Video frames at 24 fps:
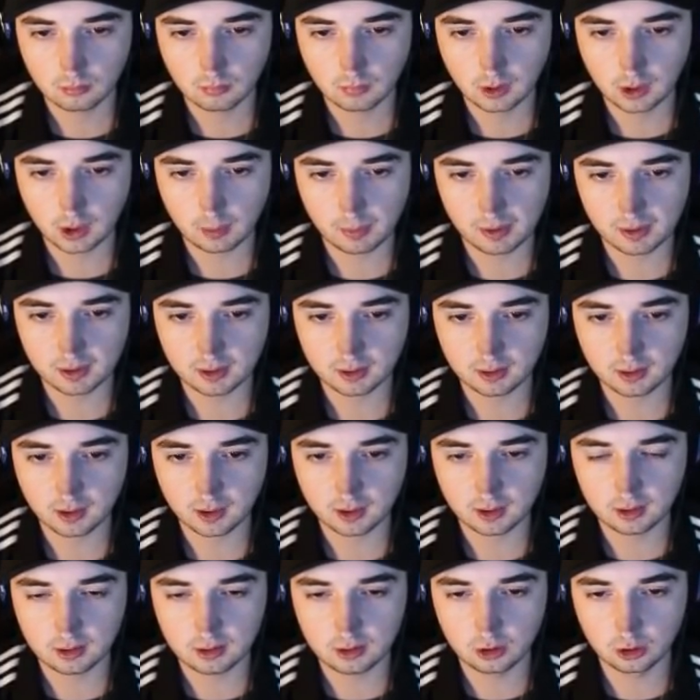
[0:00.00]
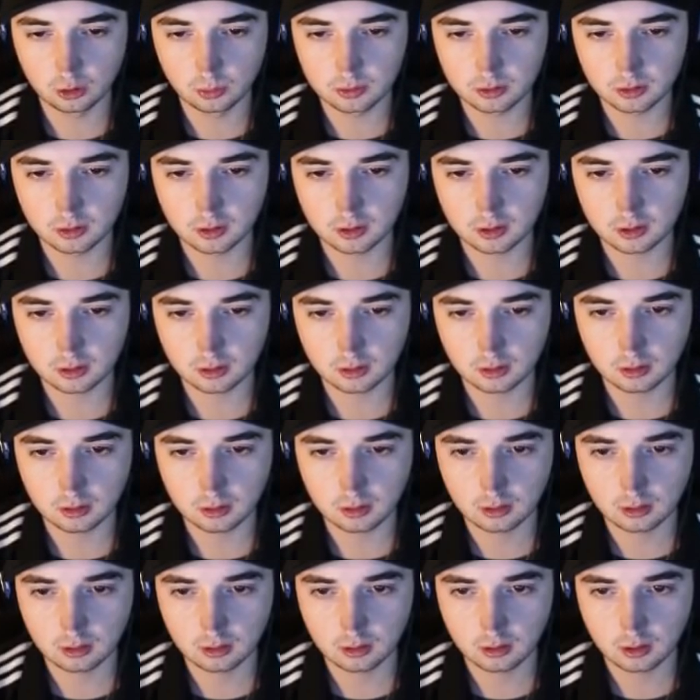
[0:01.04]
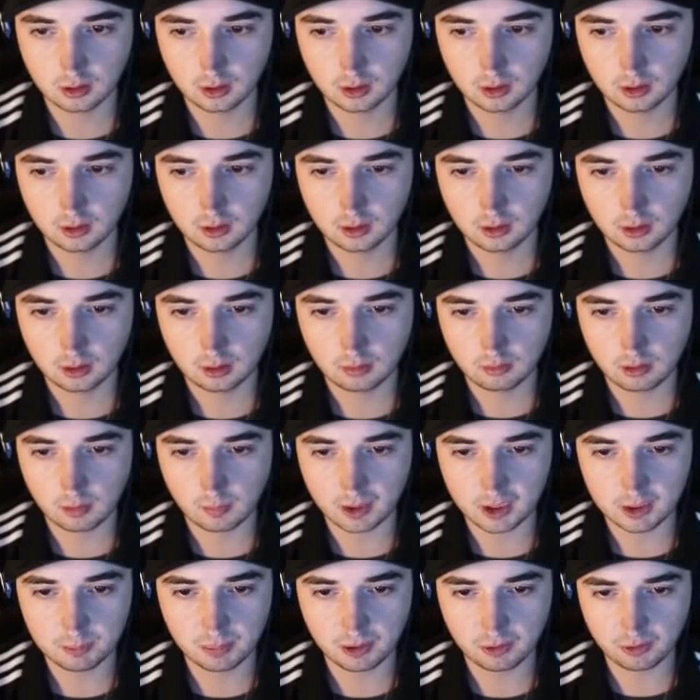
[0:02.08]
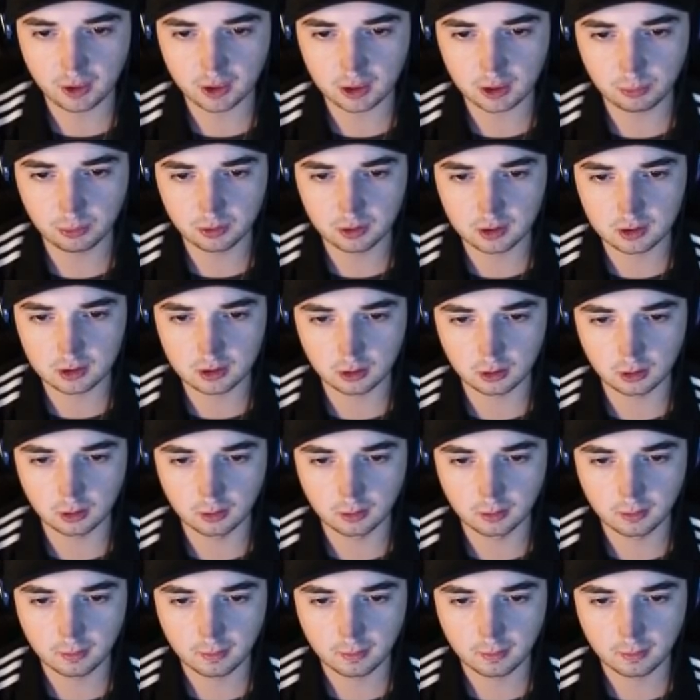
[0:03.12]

Ich habe halt keine Tubes. Äh, ich push mal ein bisschen rüber. Wir haben eigentlich perfekte Position.